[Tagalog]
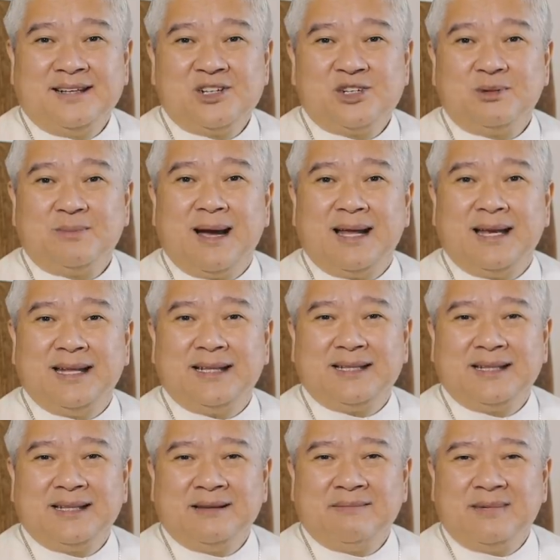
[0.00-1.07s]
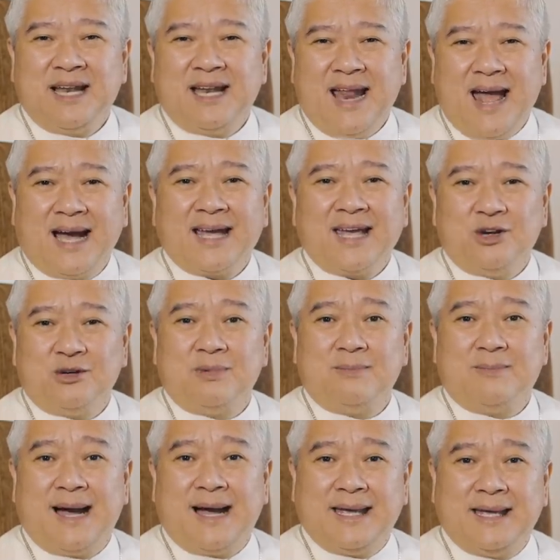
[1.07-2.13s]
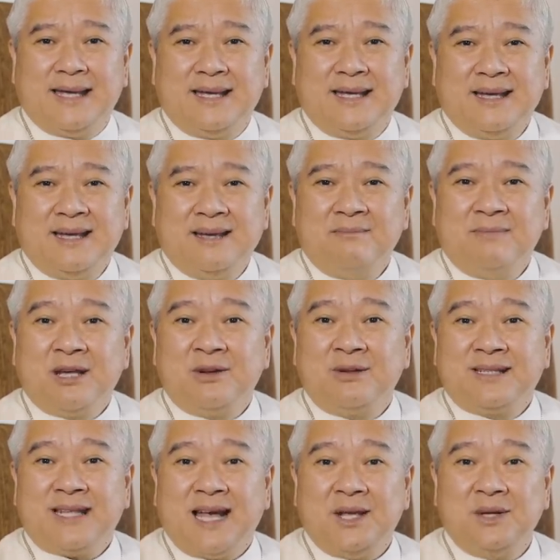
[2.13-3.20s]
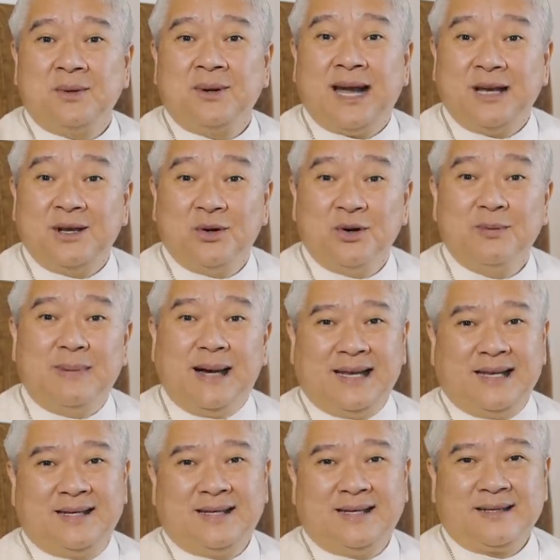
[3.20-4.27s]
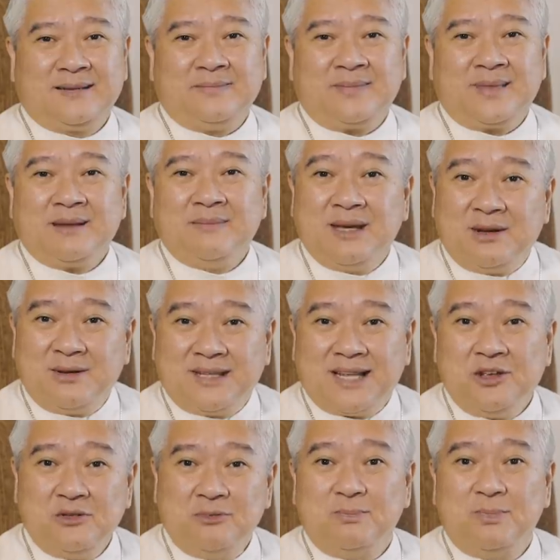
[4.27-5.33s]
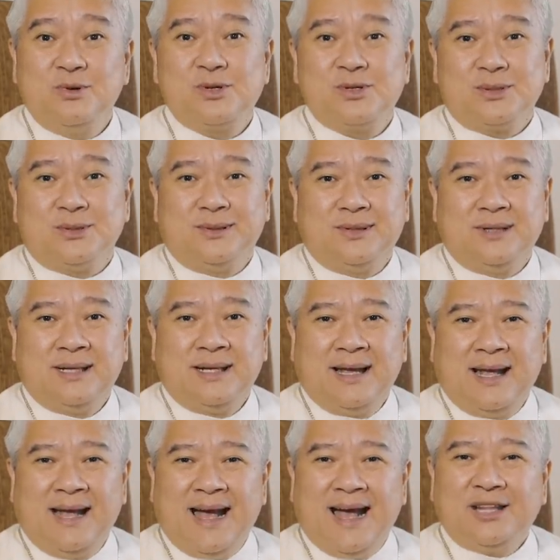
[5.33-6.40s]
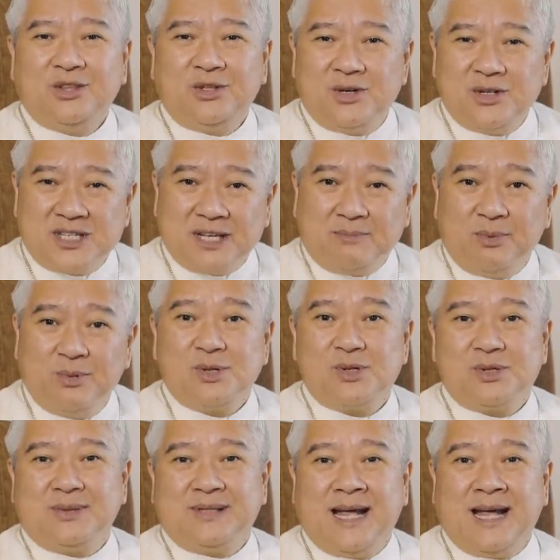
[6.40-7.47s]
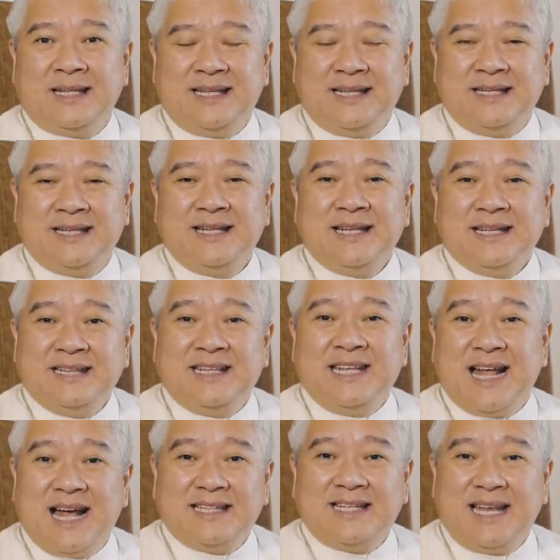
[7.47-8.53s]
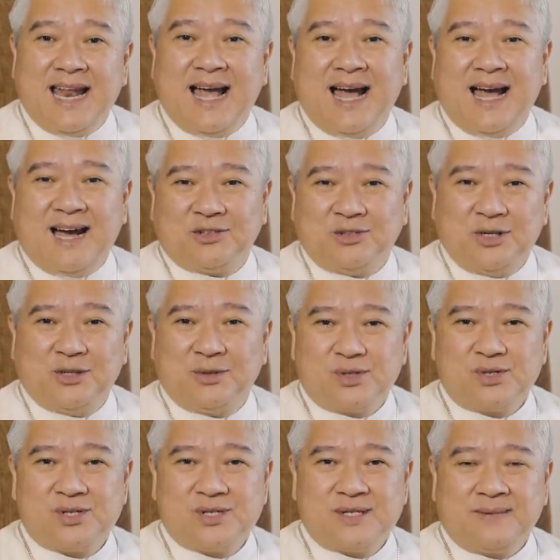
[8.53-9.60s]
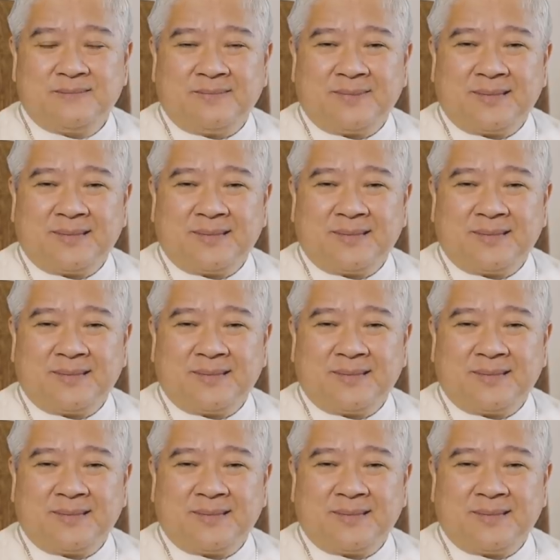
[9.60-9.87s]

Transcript: Subalit, lalaki o babae, meron tayong kalooban, meron tayong puso, at doon sa puso natin dinadala ang Diyos.